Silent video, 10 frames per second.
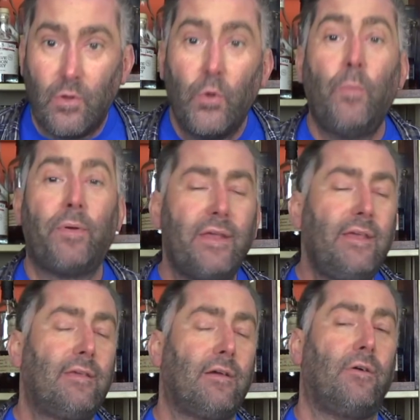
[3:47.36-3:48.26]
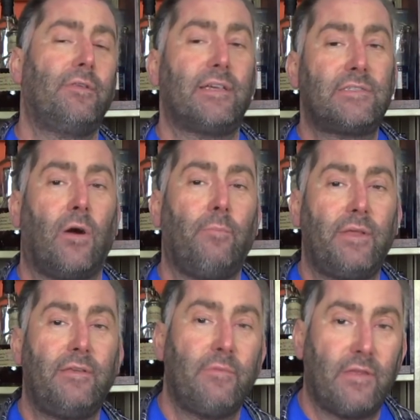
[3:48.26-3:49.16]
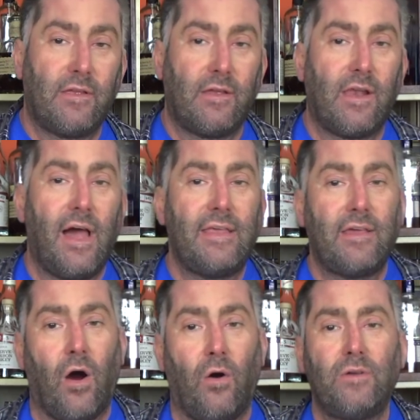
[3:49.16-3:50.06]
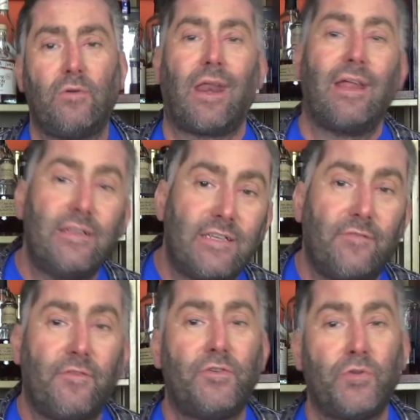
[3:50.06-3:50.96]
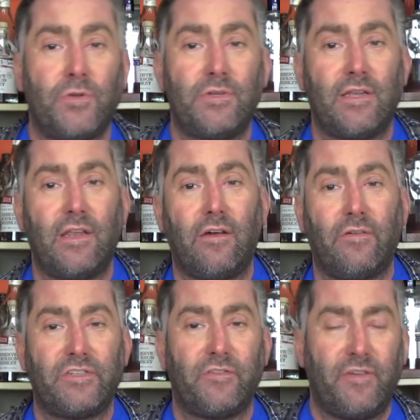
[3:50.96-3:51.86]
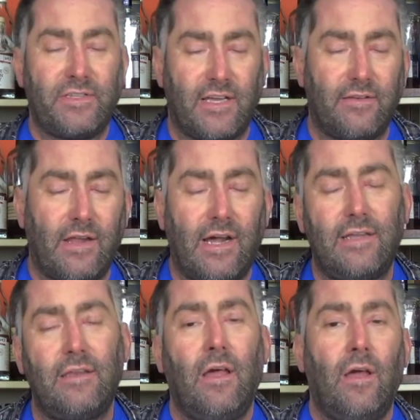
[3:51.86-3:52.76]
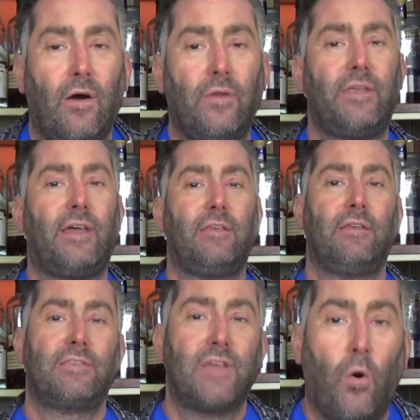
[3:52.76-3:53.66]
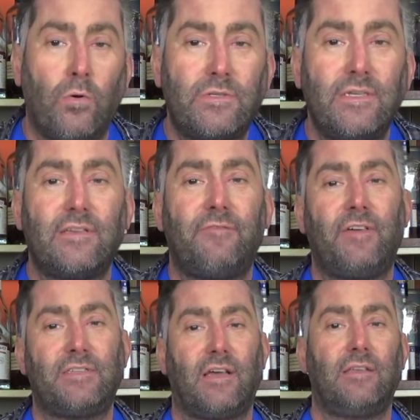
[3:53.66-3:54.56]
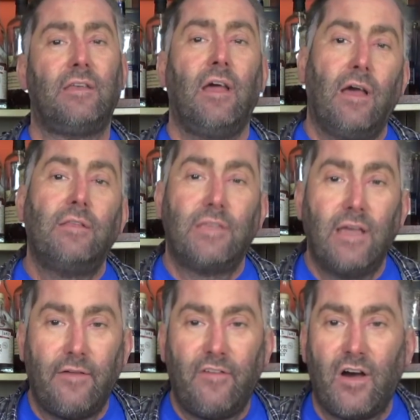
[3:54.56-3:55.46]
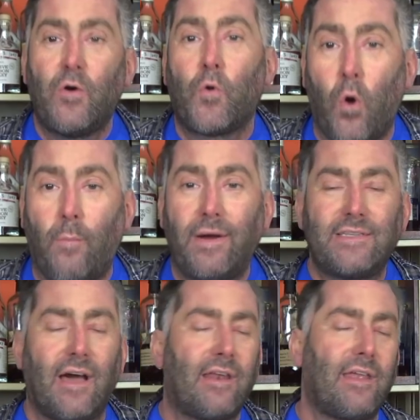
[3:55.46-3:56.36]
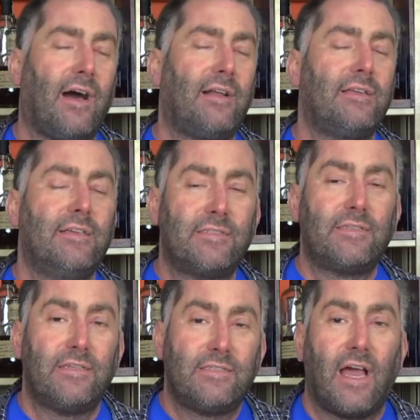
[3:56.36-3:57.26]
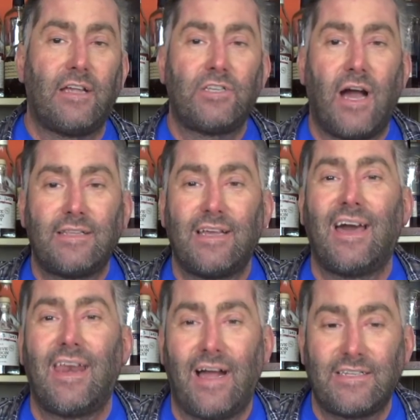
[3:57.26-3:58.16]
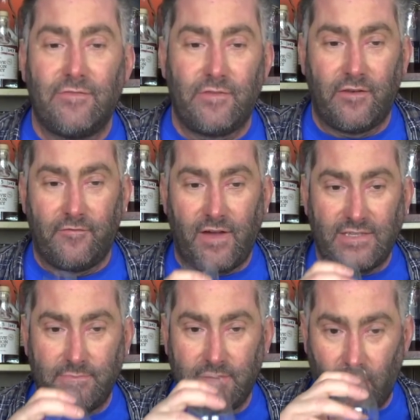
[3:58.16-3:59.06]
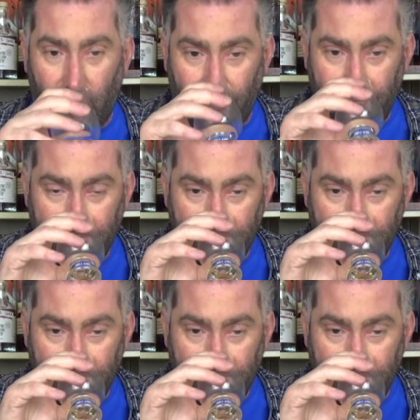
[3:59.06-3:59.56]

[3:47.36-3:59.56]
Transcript: übrig und das kommt man gleich auch relativ verdünnt in irgendwelche Fässern rein und dann saugt diese Fässern, die einfach ein Rohmaterial ist, sehr stark den Charakter von dem Fass mit auf.